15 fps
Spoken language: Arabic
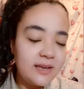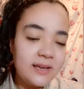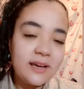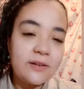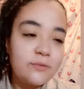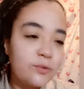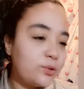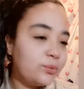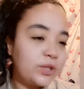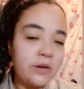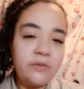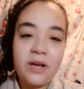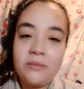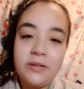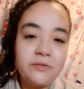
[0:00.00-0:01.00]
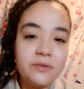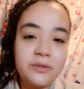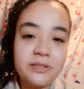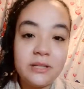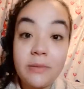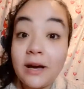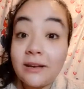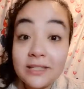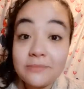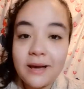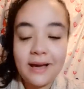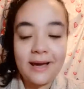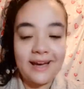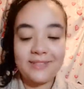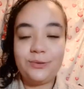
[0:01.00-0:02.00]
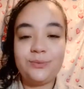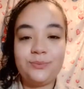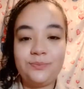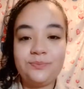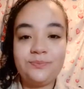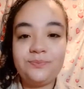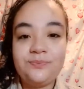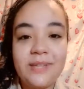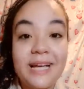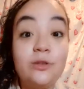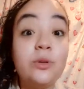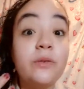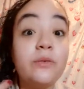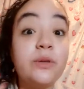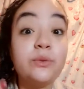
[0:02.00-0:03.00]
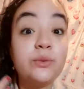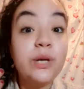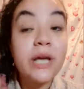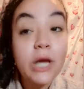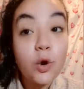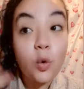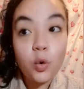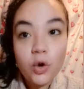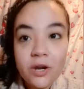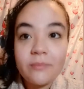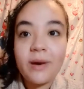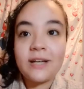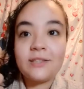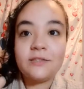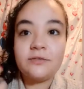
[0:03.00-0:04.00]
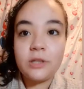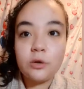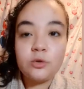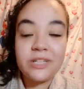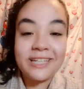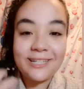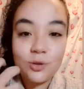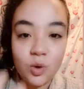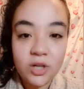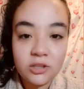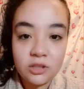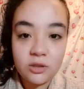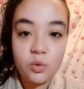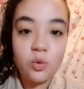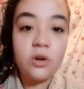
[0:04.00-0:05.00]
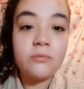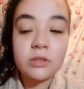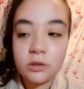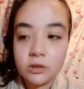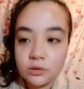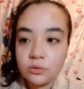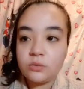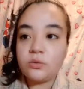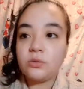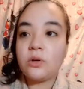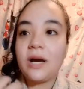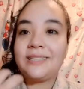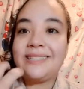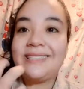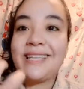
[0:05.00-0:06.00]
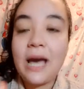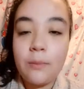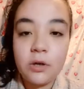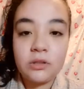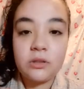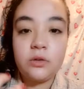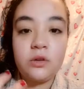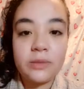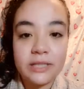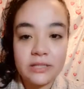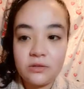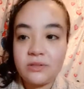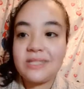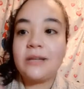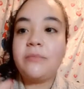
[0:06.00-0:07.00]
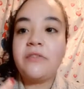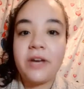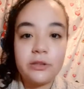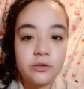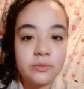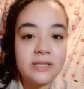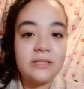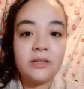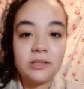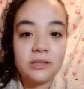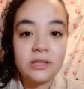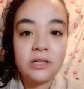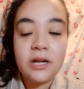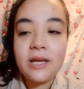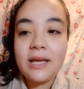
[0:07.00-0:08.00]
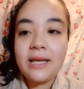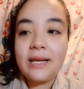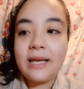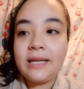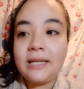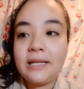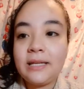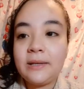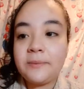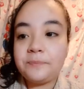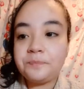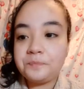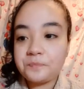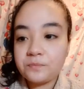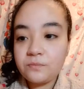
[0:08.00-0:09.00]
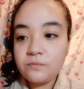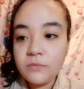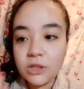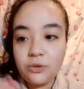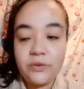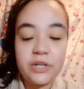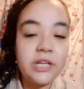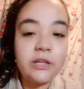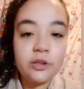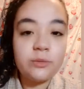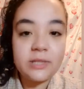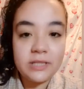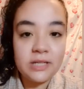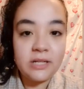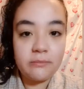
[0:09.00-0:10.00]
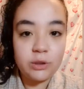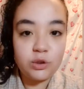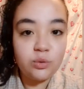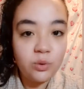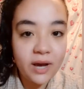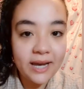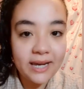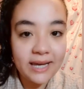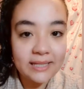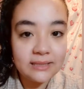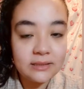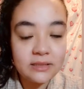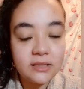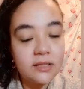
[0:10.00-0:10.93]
كان المفروض مش عارفه اعمل ايه في الوقت ده ما خلاص بقى عدوا عدوا نفضوا كل ما هتفضلوا تركزوا اكتر كل ما طاقتكم هتتسحب اكتر كل ما تحسوا ان السلبيه في حياتكم بتزيد اكتر لان انتوا فاكرين ان انتوا مثلا لما تقولوا حاجه لحد